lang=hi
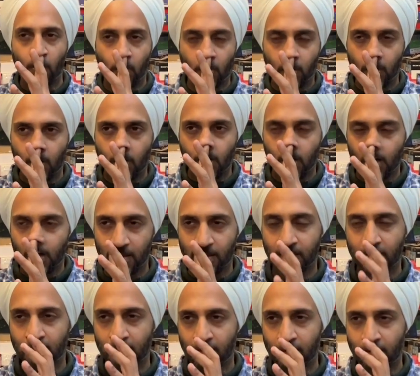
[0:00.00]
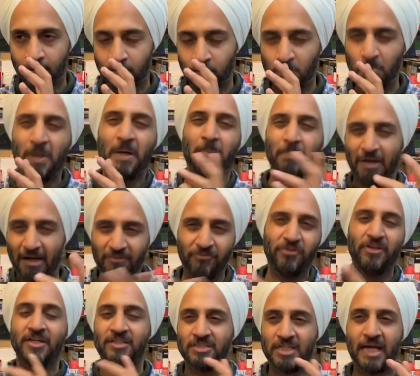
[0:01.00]
और मतलब
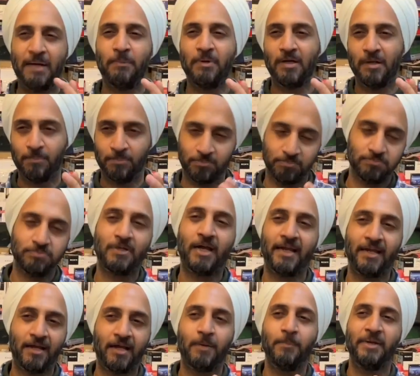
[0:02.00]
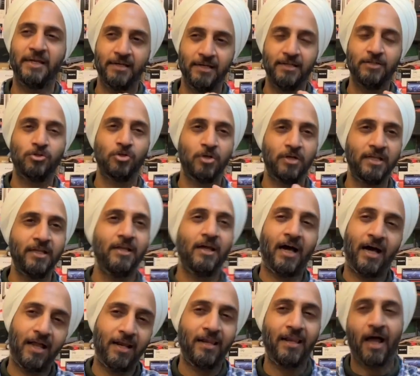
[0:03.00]
काफी अच्छा है मतलब कहीं कम छोटी
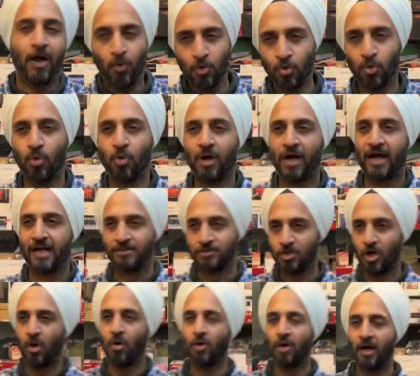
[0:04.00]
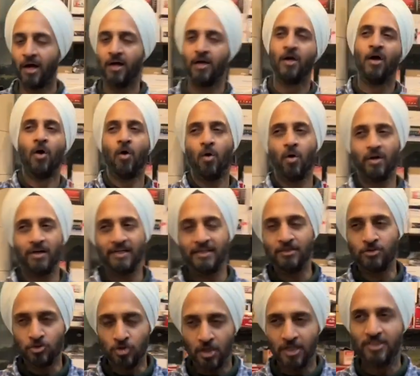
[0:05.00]
हाँ लाउड होगा अच्छा होगा और
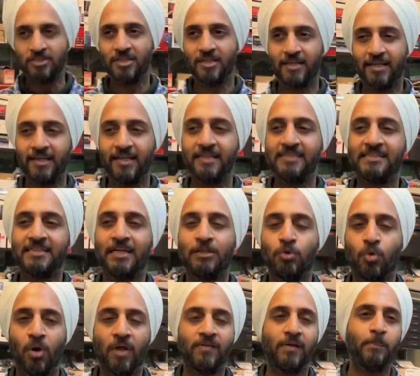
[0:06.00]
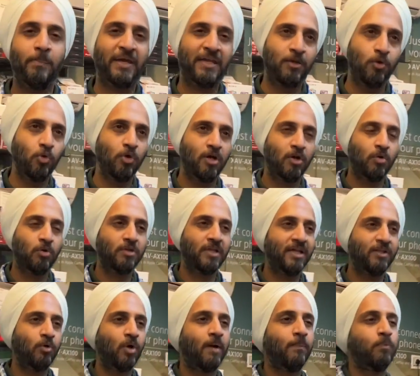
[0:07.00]
इंस्टॉलेशन देखिए इसका थोड़ा सा पेक्यूलर होता है
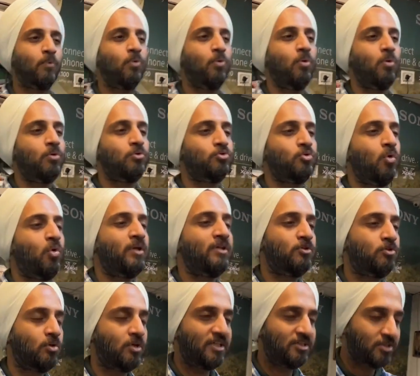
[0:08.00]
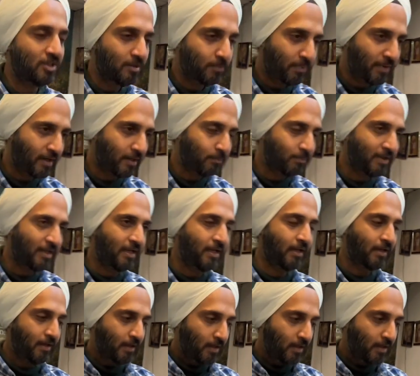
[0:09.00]
तो आपको जो इंस्टॉलेशन पे हमने